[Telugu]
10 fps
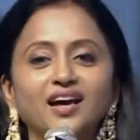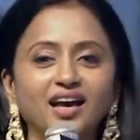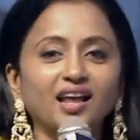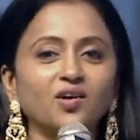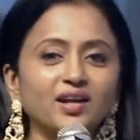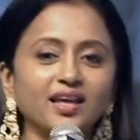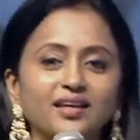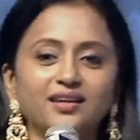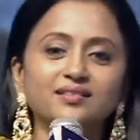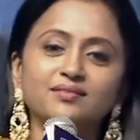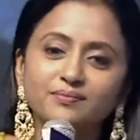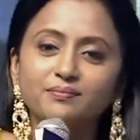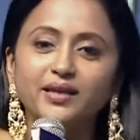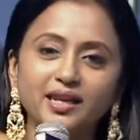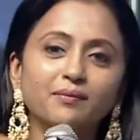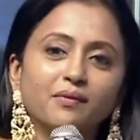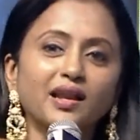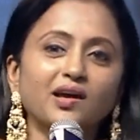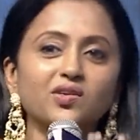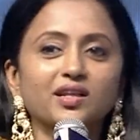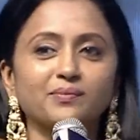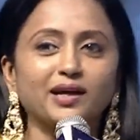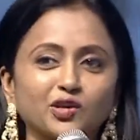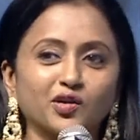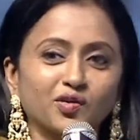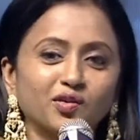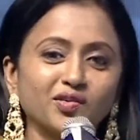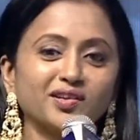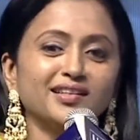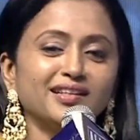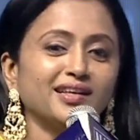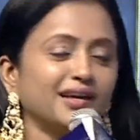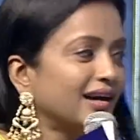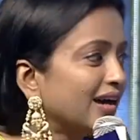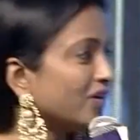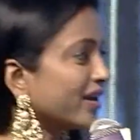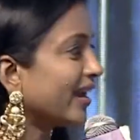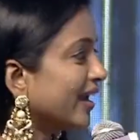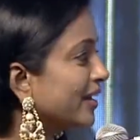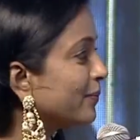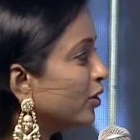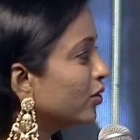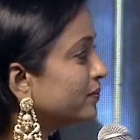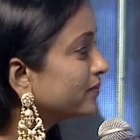అలా ఉండాలి మినిమం అలా ఉంటుంది మాతో ఓకే అండ్ ఇప్పుడు